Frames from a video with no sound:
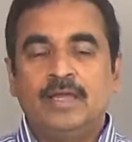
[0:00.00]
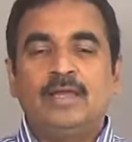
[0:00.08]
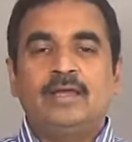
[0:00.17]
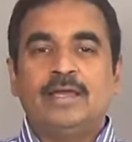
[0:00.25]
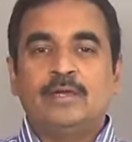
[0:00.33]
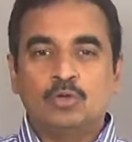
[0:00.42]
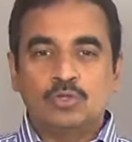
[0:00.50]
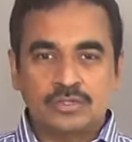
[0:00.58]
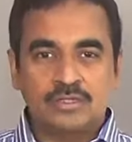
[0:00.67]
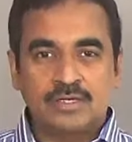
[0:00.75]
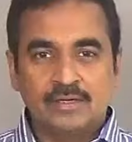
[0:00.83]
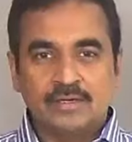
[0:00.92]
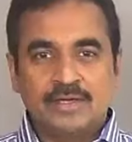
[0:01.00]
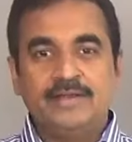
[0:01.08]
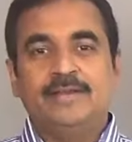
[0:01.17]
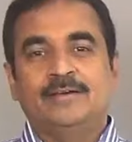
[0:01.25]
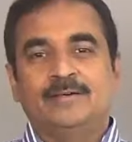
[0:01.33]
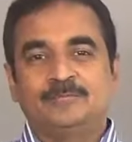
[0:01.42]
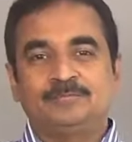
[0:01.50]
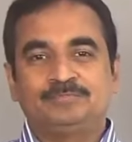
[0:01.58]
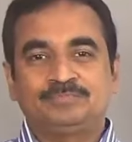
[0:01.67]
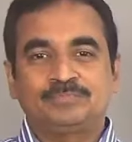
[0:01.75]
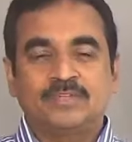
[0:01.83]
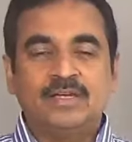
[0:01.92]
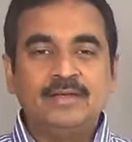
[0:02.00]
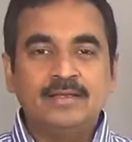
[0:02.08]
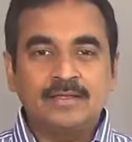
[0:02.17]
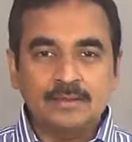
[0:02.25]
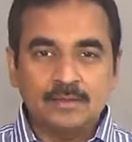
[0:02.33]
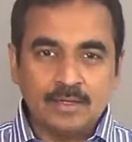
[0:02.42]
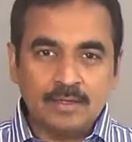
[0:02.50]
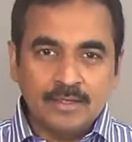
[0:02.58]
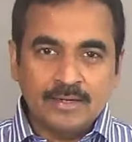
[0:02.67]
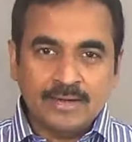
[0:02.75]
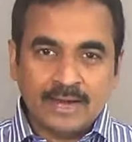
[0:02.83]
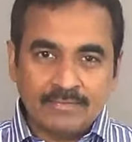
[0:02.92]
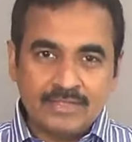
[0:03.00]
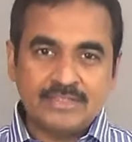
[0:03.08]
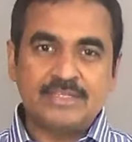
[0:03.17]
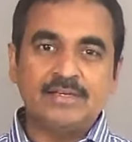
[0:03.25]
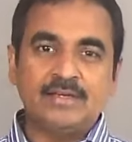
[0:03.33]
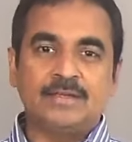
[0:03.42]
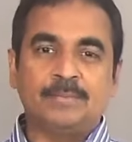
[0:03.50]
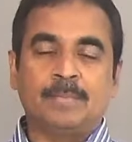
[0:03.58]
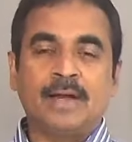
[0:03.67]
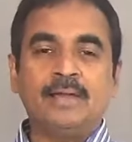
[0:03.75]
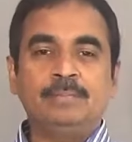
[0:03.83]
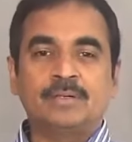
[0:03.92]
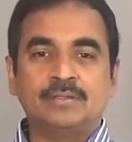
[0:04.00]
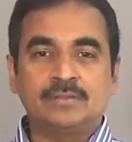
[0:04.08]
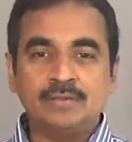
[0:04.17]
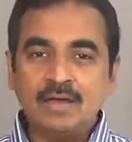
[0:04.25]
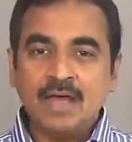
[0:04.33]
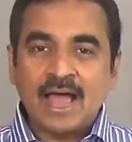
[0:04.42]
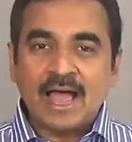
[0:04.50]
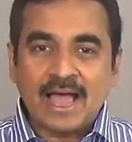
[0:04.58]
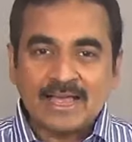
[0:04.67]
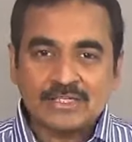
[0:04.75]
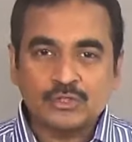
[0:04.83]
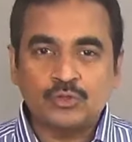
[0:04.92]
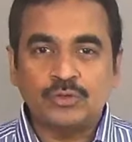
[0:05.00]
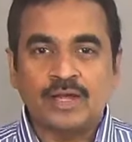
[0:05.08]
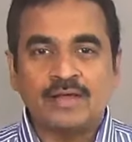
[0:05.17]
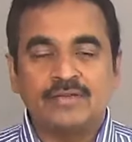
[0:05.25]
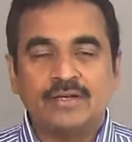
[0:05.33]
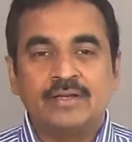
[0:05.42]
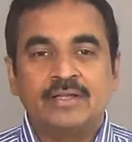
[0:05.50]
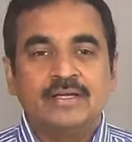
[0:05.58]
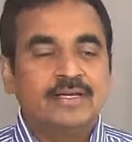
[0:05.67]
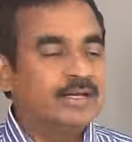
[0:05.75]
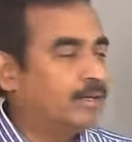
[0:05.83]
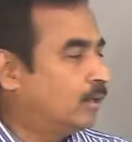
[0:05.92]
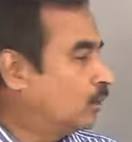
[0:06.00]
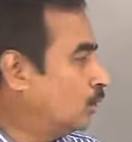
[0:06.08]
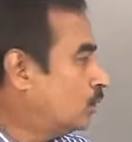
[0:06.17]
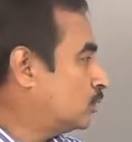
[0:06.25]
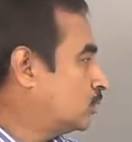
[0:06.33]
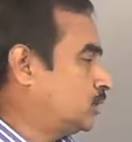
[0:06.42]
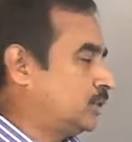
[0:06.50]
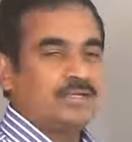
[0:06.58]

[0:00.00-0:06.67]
అక్రాస్ ఇండియా ఇండియా అంతా ట్రావెల్ చేయాలి మై బ్రదర్ హ్యాస్ టు ట్రావెల్ ఎ లాట్